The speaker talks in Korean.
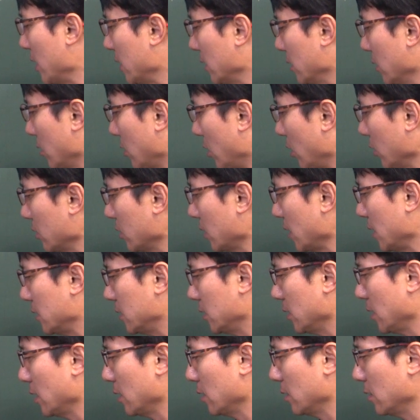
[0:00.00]
하는 것 할
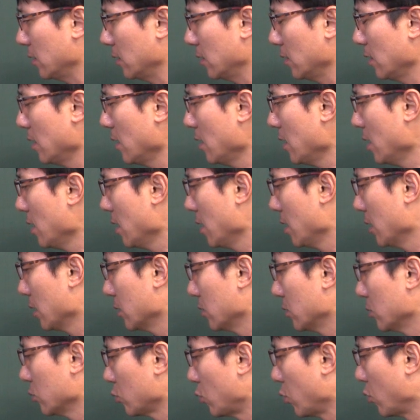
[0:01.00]
적에는
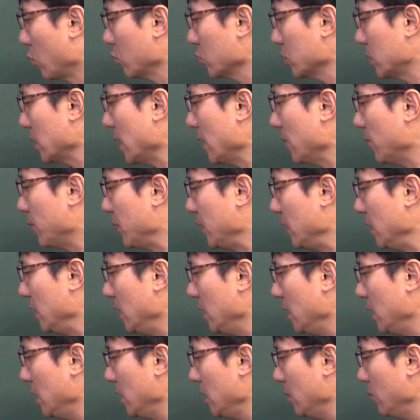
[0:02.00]
동사
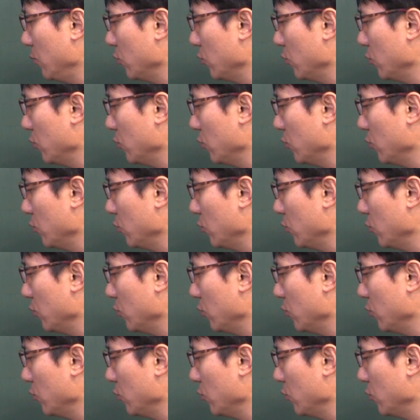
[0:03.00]
B